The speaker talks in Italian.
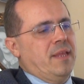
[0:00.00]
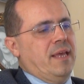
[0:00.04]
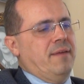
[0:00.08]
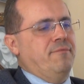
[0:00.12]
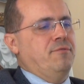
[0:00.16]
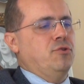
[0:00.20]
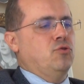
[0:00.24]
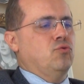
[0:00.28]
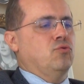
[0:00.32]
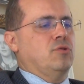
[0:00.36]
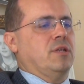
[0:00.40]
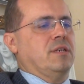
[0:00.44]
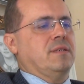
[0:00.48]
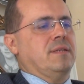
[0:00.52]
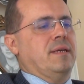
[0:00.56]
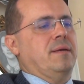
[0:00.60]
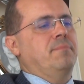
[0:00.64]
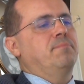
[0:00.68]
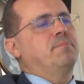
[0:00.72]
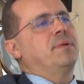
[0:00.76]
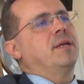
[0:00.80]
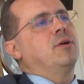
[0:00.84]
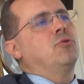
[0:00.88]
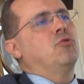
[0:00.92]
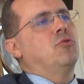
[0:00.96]
è vissuta
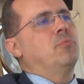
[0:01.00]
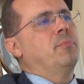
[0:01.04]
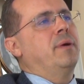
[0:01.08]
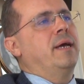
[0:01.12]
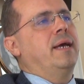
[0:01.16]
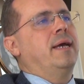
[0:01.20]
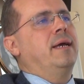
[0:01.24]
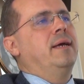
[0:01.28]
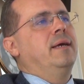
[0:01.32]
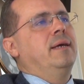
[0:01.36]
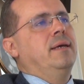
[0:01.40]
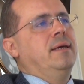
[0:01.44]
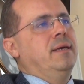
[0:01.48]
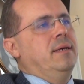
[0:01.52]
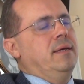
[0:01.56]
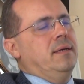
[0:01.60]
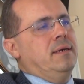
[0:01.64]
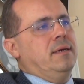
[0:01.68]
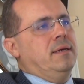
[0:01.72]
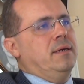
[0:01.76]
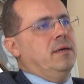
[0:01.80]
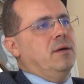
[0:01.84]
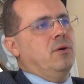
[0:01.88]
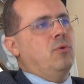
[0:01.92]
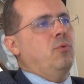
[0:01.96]
sempre come
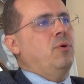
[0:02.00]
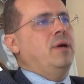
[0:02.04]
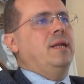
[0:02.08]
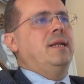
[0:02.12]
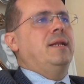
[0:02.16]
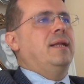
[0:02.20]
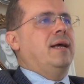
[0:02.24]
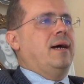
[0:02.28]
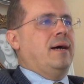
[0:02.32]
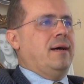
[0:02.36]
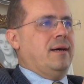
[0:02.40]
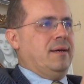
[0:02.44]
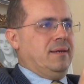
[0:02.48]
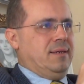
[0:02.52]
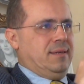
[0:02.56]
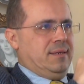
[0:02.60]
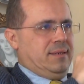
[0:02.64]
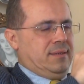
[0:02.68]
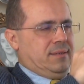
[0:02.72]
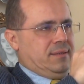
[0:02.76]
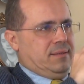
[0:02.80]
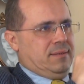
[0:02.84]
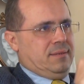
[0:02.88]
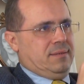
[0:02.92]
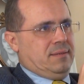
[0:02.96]
eh, quella
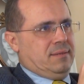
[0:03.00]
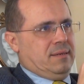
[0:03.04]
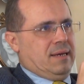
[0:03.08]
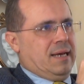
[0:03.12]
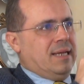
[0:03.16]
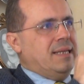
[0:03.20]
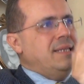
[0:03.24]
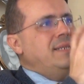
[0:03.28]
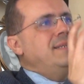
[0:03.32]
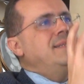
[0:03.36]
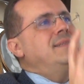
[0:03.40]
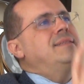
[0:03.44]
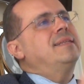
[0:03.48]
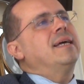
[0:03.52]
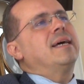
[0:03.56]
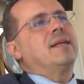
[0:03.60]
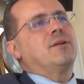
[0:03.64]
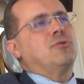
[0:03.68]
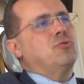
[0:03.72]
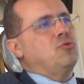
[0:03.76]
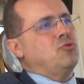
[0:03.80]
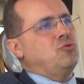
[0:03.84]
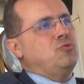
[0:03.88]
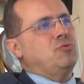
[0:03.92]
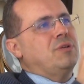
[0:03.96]

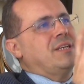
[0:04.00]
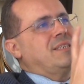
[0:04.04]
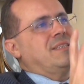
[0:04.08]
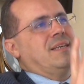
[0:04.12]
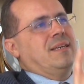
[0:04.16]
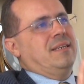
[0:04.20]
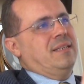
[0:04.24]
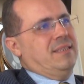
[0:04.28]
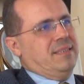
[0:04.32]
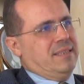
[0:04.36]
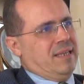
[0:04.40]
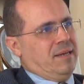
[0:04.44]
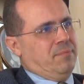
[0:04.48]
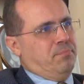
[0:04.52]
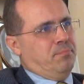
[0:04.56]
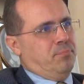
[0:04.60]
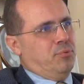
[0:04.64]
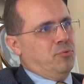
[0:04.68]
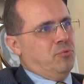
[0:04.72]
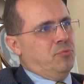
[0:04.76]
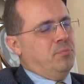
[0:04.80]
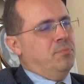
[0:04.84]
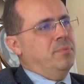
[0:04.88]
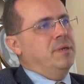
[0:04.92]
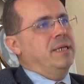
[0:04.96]
all'interno di una sanità
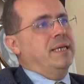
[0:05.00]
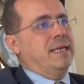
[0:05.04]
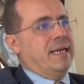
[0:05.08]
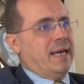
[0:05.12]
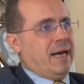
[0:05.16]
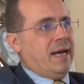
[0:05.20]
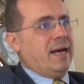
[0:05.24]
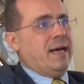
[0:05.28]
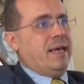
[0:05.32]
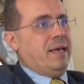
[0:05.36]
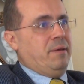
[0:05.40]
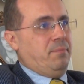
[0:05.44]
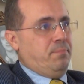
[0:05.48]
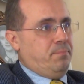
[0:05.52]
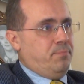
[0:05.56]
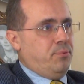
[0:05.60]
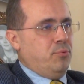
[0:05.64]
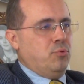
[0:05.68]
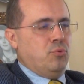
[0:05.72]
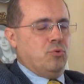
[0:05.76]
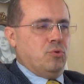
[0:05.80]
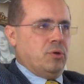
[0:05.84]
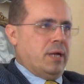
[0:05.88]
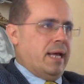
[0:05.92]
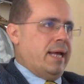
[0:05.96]
pubblica,
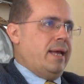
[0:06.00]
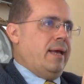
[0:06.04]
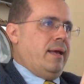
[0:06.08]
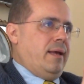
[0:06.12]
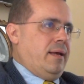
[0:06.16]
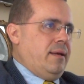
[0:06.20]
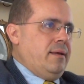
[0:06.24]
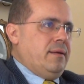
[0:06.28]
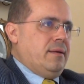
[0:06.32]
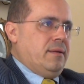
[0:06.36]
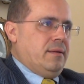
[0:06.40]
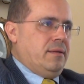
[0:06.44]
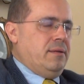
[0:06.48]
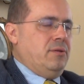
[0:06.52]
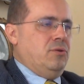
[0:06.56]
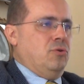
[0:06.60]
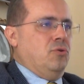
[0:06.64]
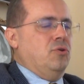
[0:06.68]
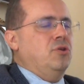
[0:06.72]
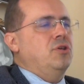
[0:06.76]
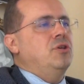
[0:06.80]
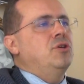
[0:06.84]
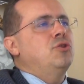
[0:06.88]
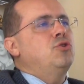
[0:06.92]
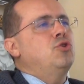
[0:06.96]
eppure
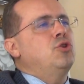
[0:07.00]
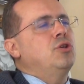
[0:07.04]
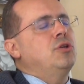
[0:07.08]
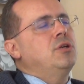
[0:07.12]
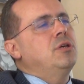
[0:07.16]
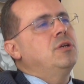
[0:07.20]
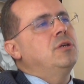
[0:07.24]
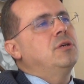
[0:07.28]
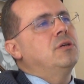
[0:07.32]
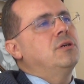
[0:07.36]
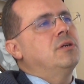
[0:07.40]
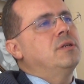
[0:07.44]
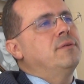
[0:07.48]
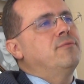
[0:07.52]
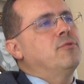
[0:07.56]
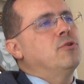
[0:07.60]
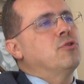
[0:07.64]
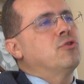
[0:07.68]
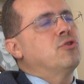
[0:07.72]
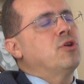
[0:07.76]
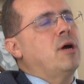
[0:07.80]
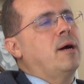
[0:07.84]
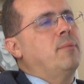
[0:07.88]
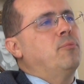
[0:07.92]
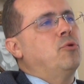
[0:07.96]
noi ci
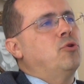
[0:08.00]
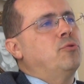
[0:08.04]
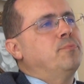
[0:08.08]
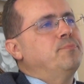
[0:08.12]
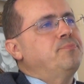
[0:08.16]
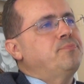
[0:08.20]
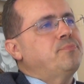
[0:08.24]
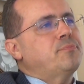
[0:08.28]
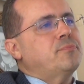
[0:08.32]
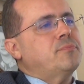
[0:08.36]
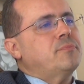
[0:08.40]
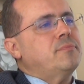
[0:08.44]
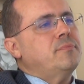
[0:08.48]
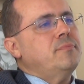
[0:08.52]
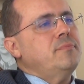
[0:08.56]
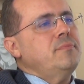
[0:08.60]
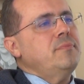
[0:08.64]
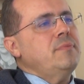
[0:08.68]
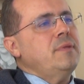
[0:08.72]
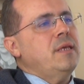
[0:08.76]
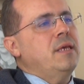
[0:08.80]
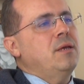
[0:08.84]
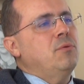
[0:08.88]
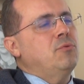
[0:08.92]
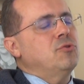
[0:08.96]
rivolgiamo
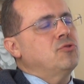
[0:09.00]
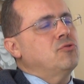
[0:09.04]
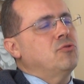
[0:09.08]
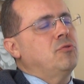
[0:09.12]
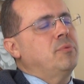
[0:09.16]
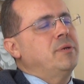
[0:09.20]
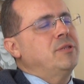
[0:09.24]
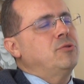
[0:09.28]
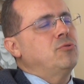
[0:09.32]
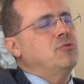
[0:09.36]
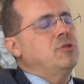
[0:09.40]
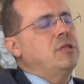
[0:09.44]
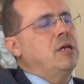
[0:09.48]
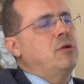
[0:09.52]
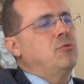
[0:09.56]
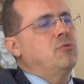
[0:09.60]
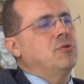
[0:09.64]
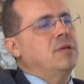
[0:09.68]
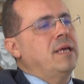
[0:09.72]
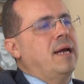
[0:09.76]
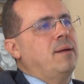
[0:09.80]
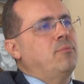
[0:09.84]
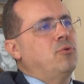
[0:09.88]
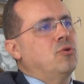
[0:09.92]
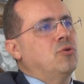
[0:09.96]
in questo momento
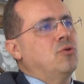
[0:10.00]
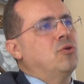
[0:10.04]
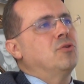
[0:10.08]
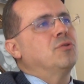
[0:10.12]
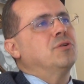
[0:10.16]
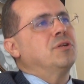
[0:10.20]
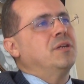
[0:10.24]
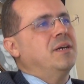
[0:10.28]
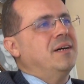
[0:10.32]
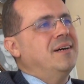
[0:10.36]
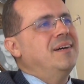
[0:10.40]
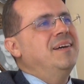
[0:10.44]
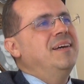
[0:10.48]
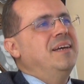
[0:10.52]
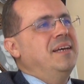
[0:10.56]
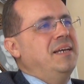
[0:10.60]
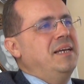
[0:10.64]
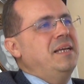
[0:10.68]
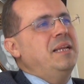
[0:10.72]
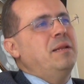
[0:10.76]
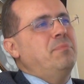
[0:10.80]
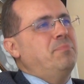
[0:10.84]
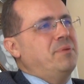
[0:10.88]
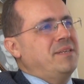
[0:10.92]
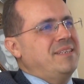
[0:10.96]
dialoghiamo con
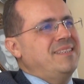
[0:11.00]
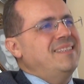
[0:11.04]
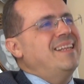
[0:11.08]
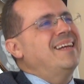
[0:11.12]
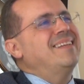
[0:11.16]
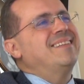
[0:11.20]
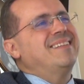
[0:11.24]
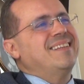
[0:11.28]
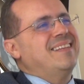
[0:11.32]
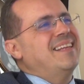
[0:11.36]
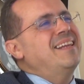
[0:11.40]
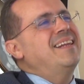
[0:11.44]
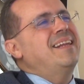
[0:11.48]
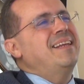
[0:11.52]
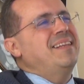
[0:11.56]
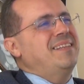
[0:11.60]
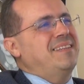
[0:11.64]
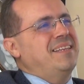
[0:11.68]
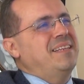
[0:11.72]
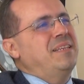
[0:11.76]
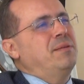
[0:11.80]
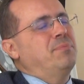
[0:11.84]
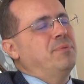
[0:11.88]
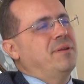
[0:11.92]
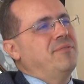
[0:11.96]
il presidente
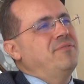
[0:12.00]
dell'ente di